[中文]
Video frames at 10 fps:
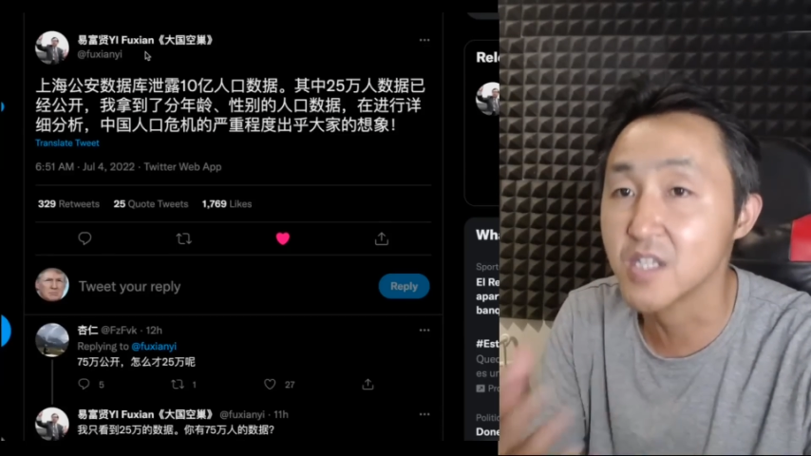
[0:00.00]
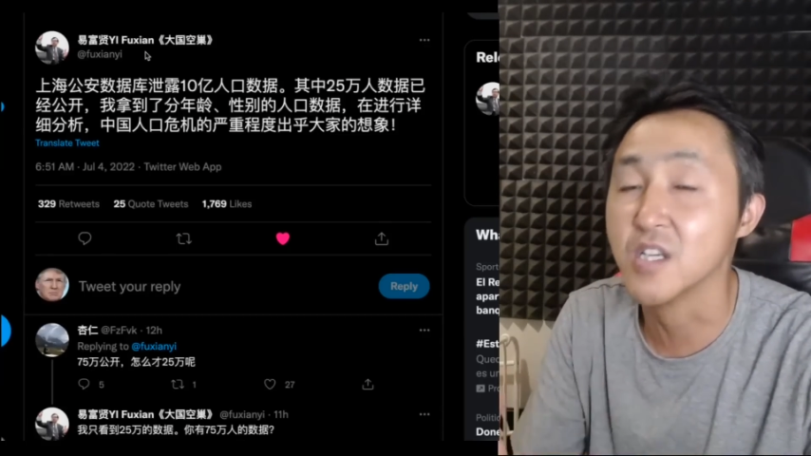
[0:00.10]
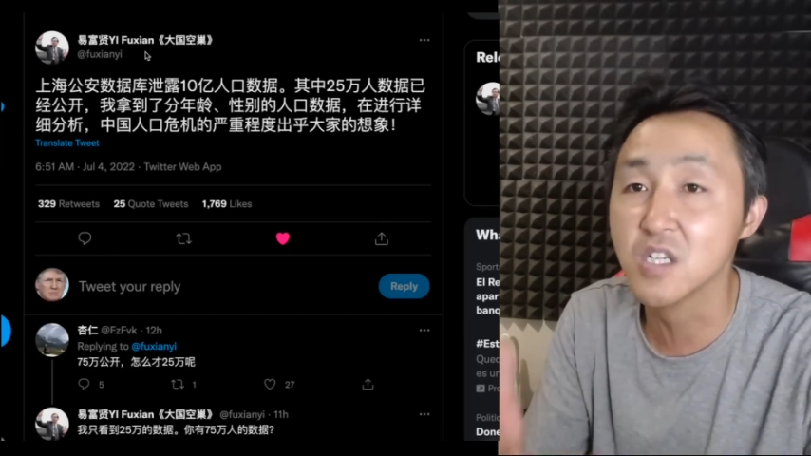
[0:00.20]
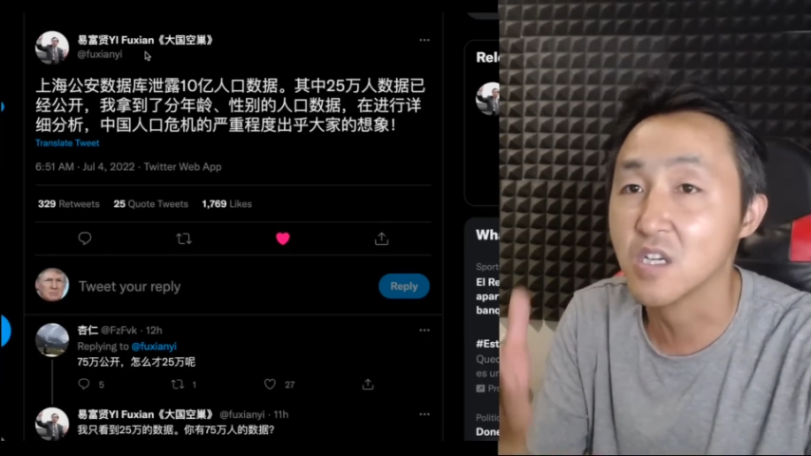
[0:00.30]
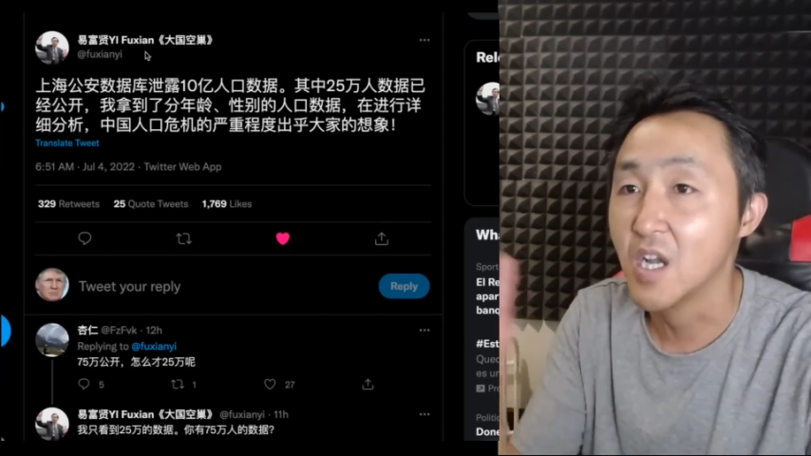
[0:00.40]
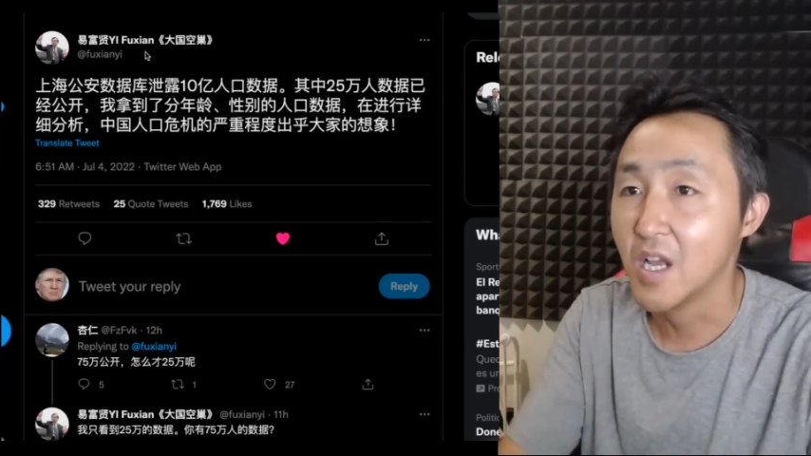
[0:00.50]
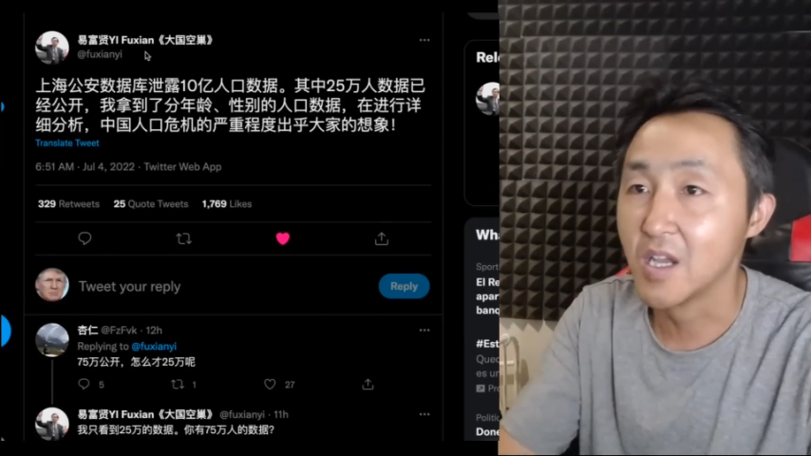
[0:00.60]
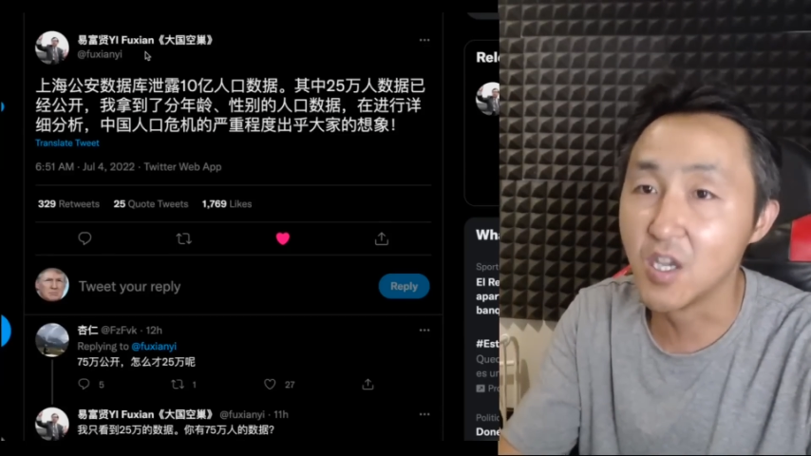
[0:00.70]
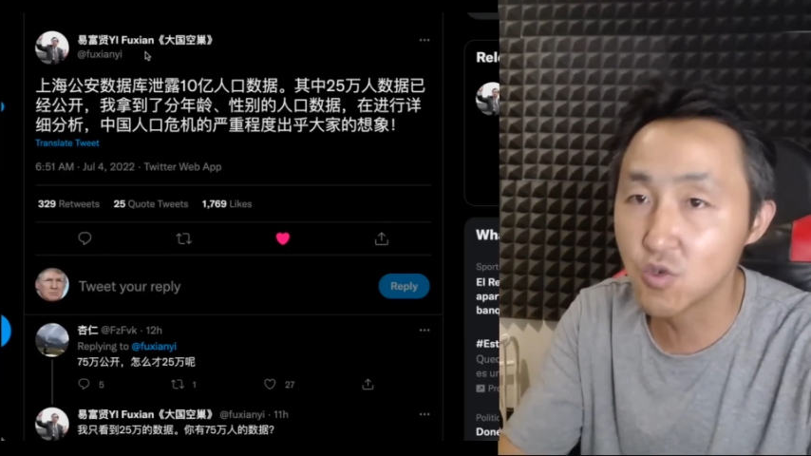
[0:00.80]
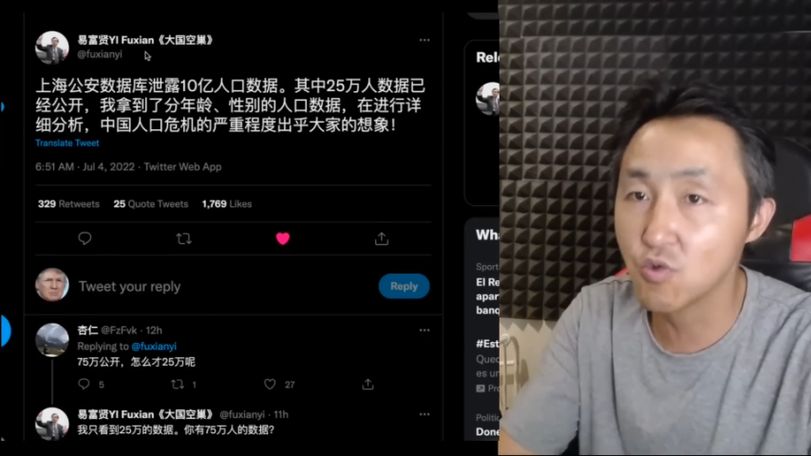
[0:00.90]
人士
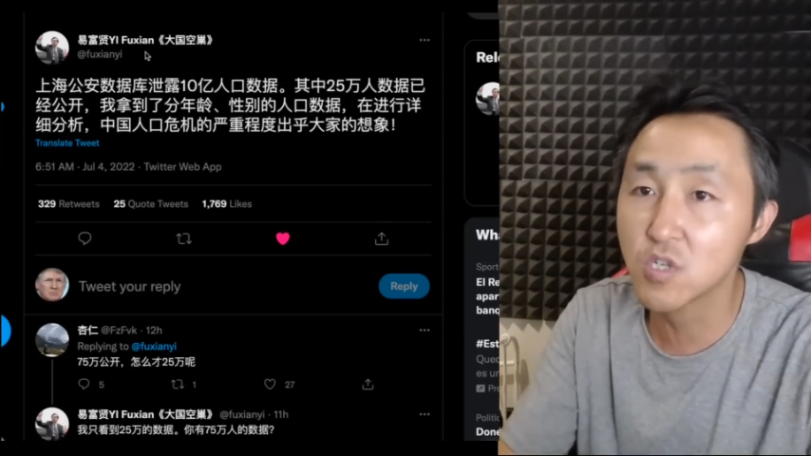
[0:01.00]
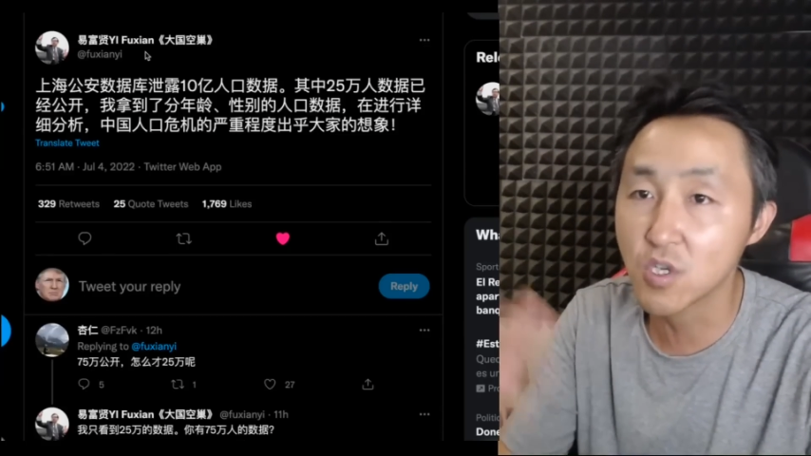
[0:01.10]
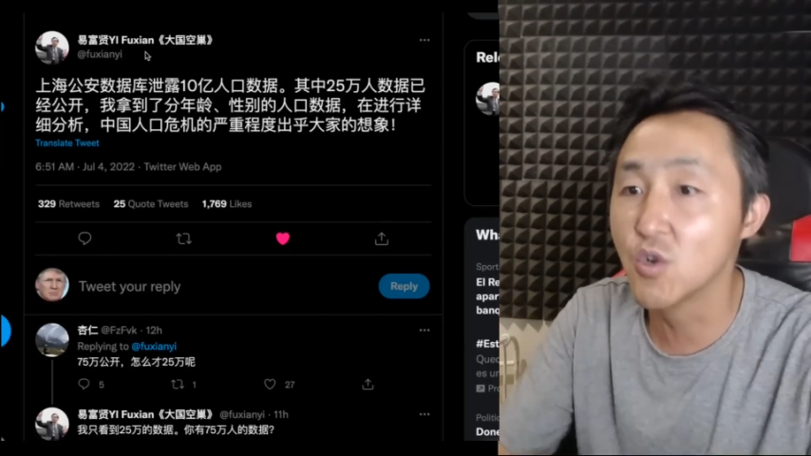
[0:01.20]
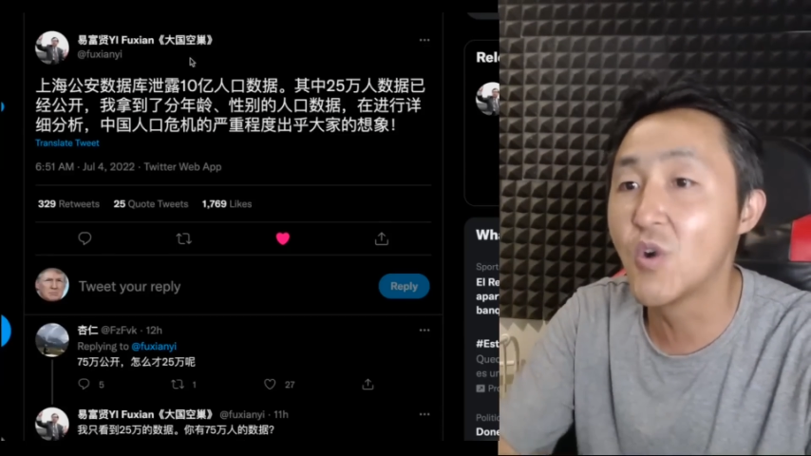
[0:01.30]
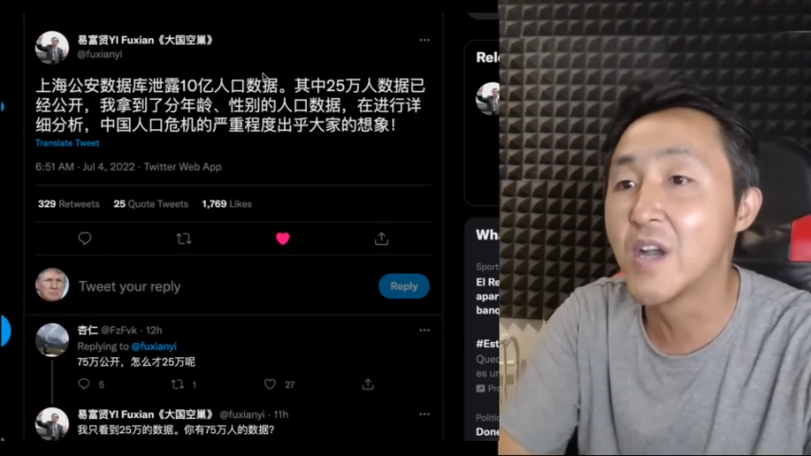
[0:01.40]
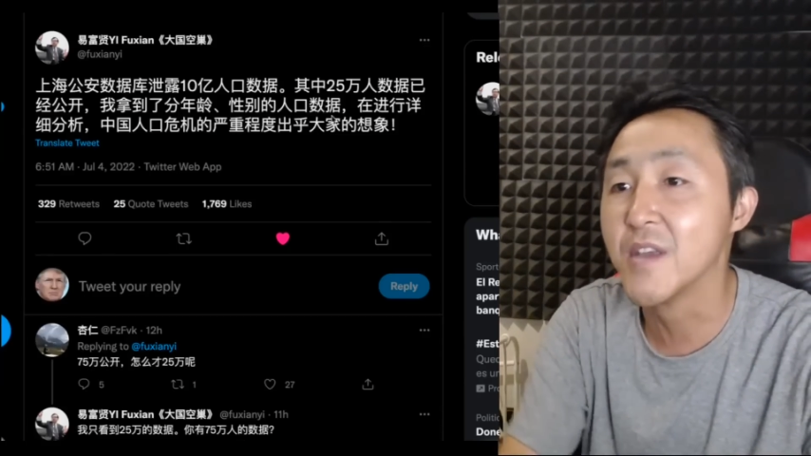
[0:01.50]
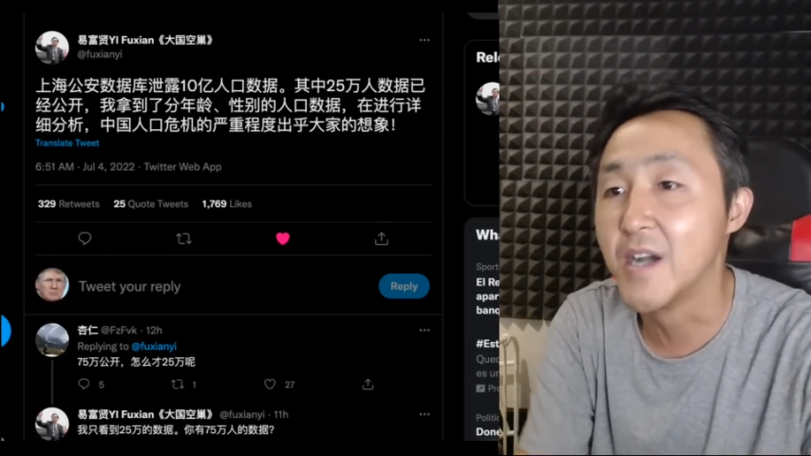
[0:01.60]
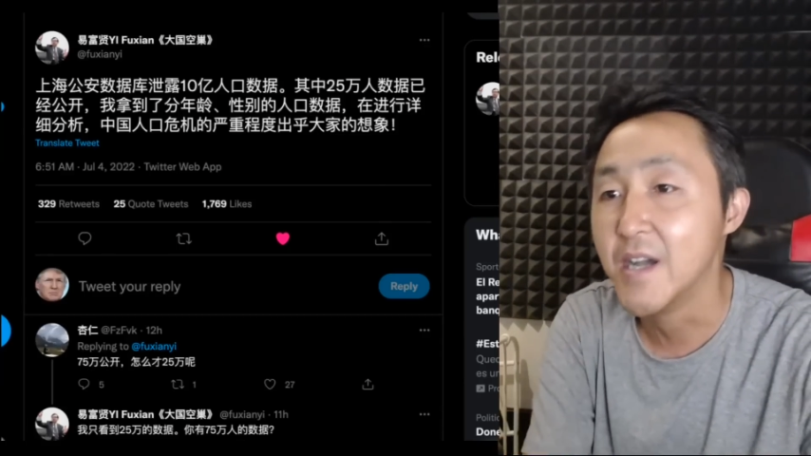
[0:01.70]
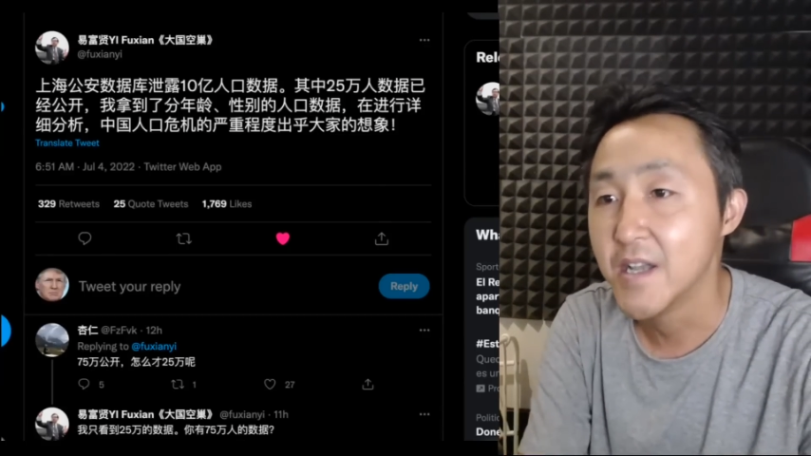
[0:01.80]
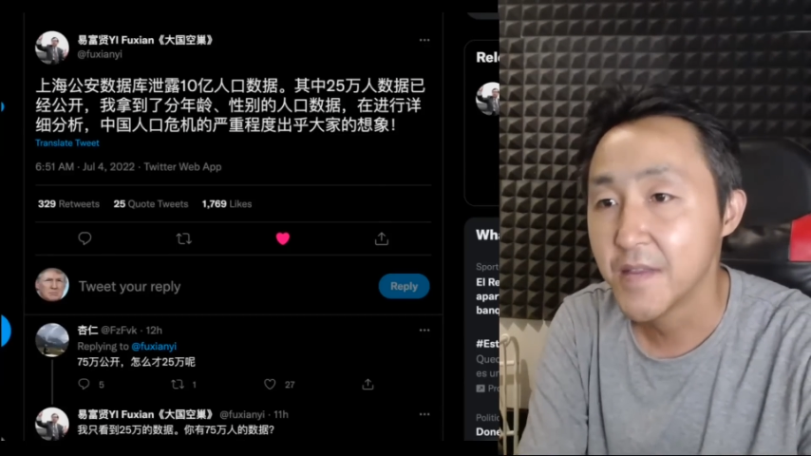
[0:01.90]
来说这句话呢，